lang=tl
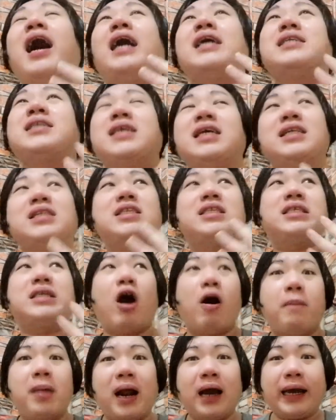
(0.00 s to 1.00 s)
As in,
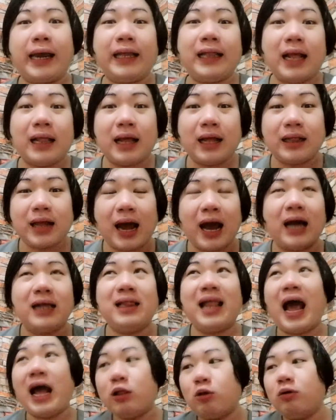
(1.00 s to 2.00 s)
sobrang kilala na.
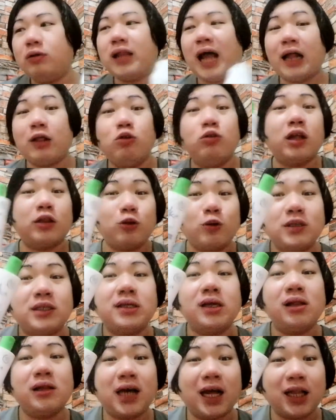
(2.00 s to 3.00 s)
Lalong-lalo lalo na tong
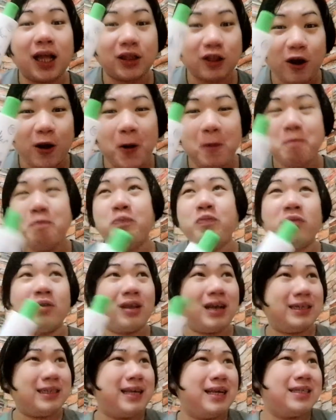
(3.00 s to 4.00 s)
Silka na to
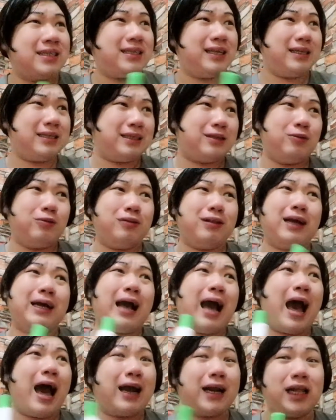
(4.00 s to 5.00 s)
kasi since nung
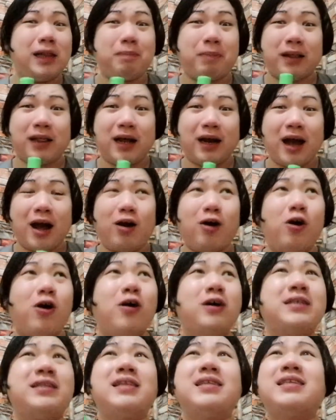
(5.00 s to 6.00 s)
nag-aaral pa lang
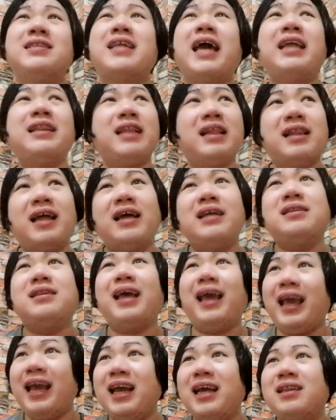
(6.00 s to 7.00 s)
ako, since
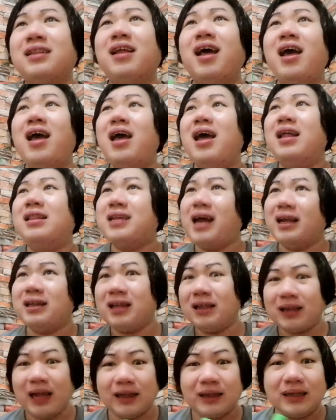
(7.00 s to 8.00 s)
1998,
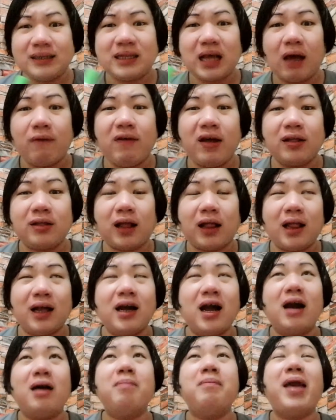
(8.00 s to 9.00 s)
1997
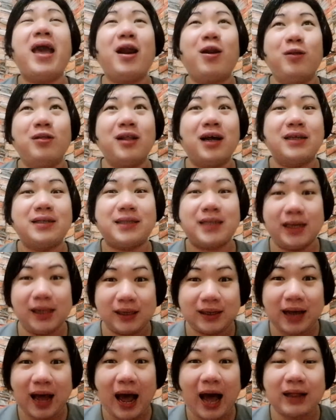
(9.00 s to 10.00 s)
talagang meron ng
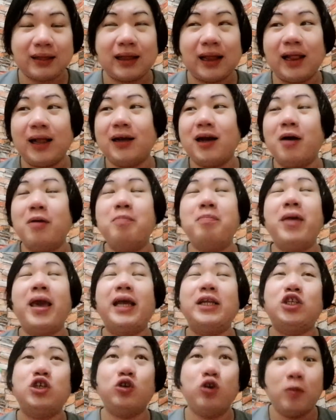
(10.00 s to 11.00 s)
silka at talagang
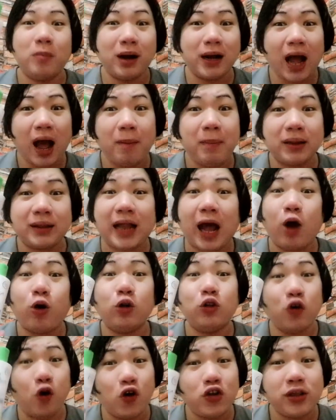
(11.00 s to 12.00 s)
medyo gumagamit na
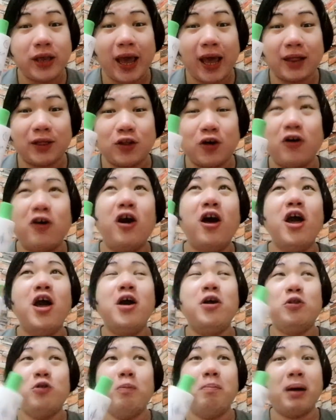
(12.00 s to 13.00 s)
ako noon nito
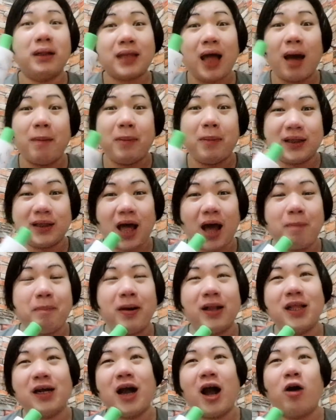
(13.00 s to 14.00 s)
nung bata-bata
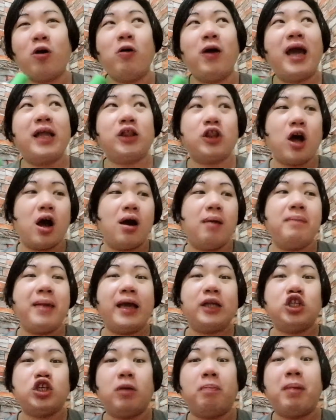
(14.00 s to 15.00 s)
pa lang ako. Ito,
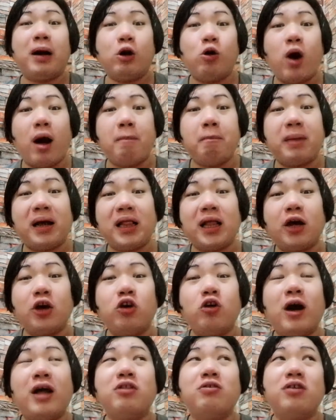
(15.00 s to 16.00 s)
medyo baguhan pa lang
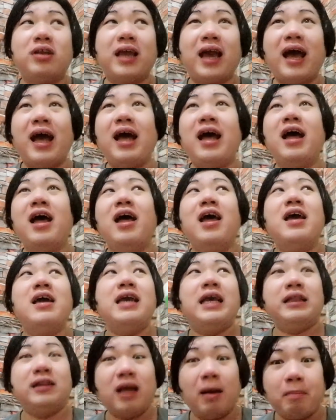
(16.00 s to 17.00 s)
yung ano niya
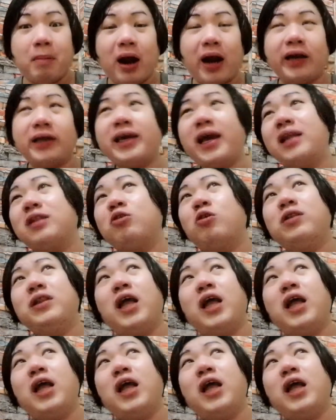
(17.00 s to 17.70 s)
in the market.